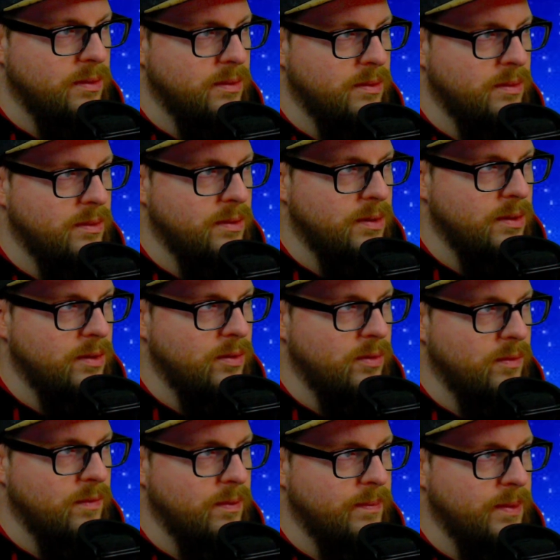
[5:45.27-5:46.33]
So, dann
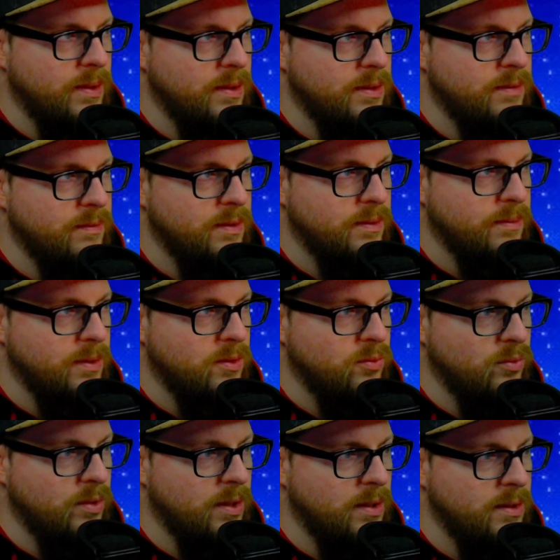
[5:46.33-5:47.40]
gucken wir mal, dass, warte mal, du
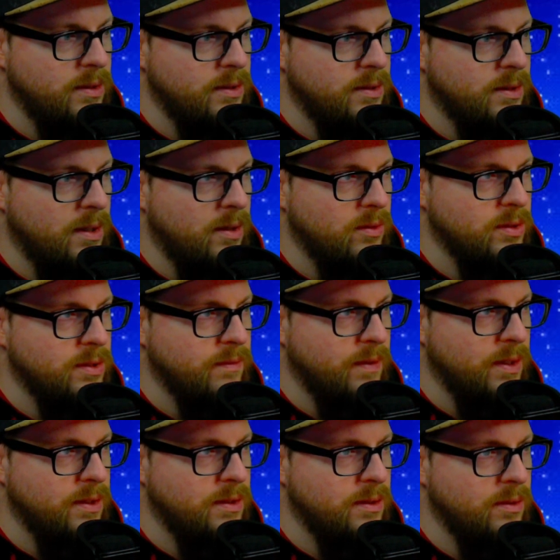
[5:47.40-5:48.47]
kannst
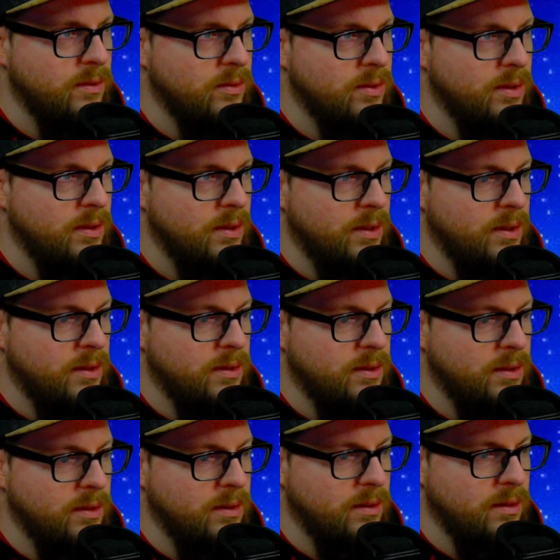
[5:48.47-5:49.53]
ausweichen. Okay.
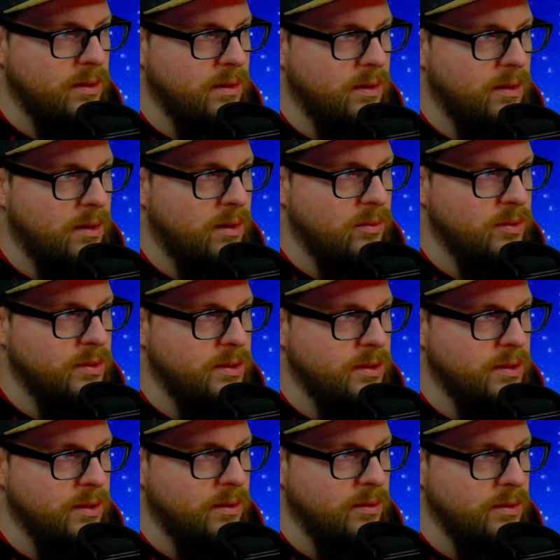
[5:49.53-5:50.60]
Dann äh, hau ich
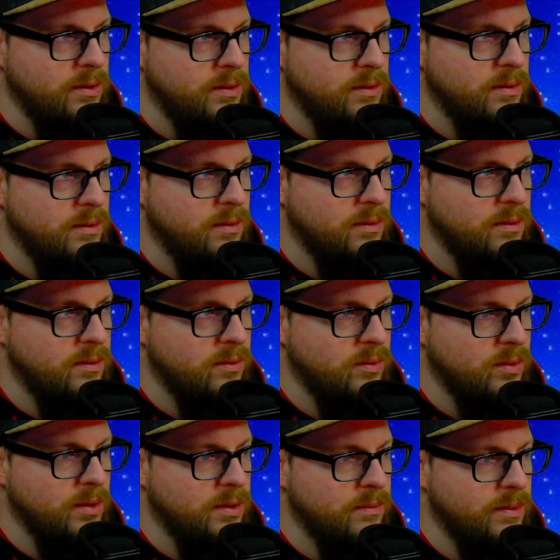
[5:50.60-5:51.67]
dich raus.
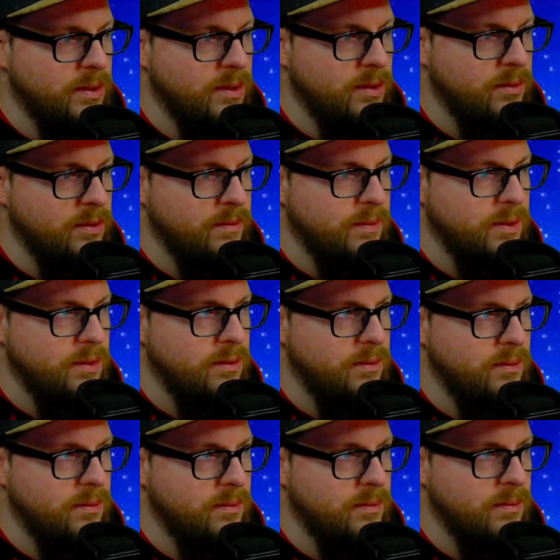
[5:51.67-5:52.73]
Kannst du mich nicht ausweichen?
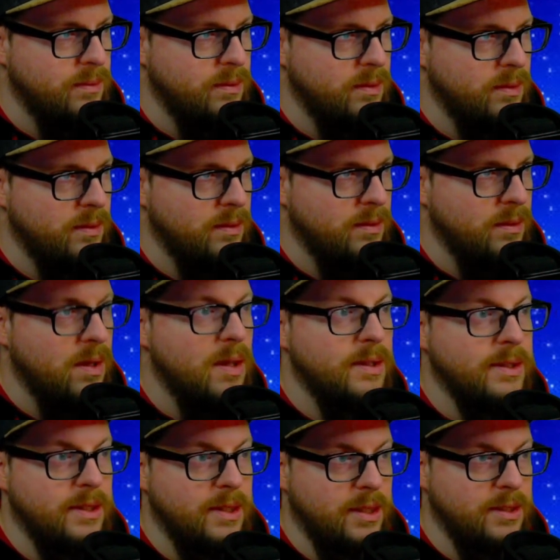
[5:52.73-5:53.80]

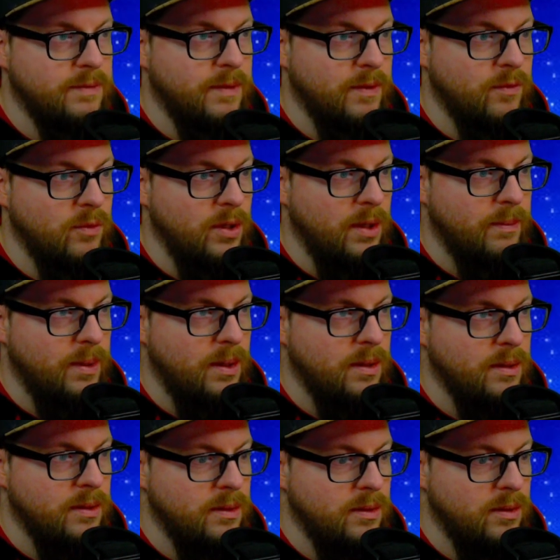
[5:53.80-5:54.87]
Das war
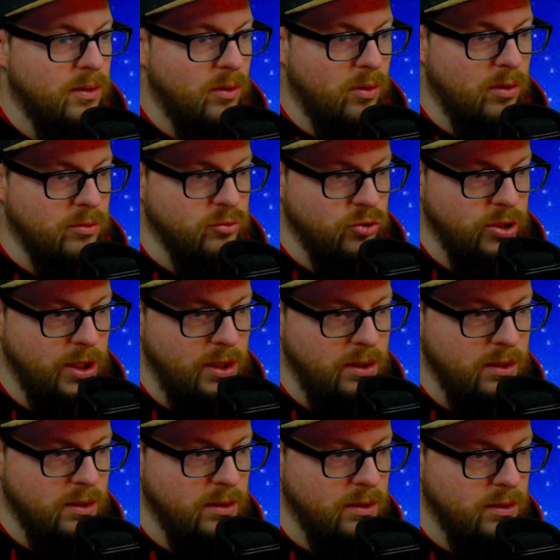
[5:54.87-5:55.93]
wunderbar. Oh,
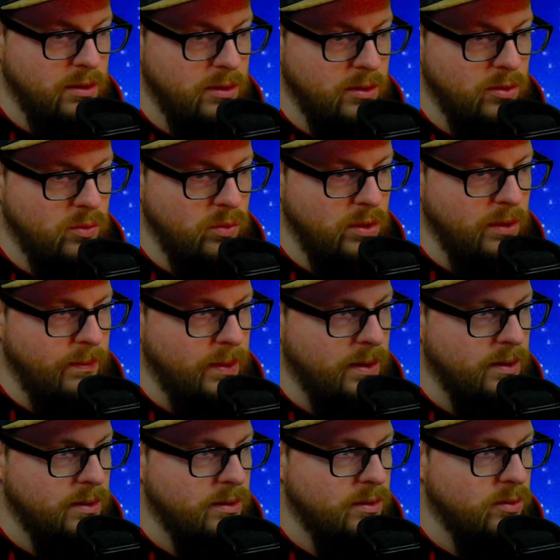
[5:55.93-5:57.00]
stark. Gut
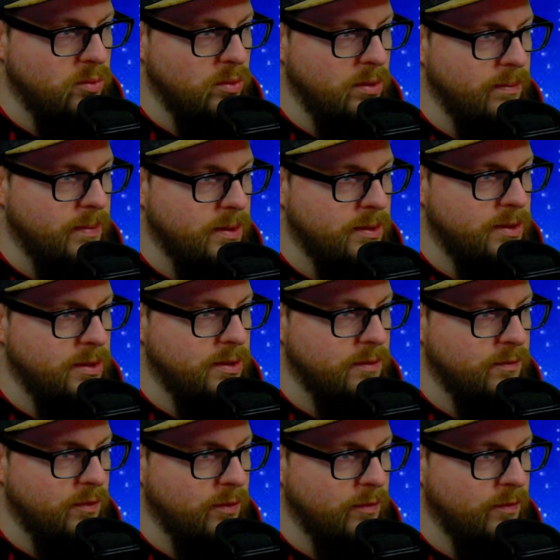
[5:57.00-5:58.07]
gemacht. Gut gemacht, Season
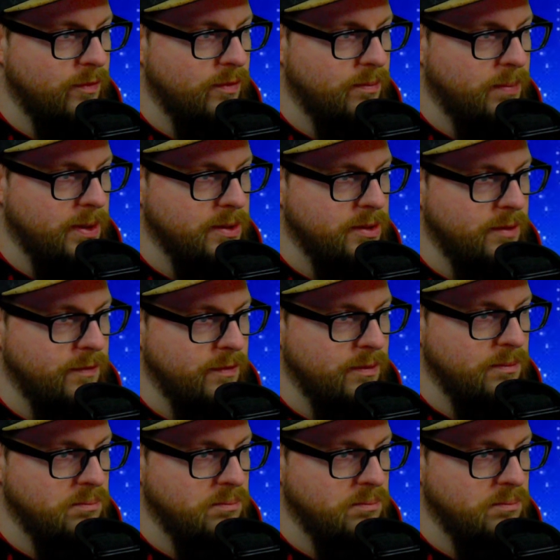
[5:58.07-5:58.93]
5. Passiv.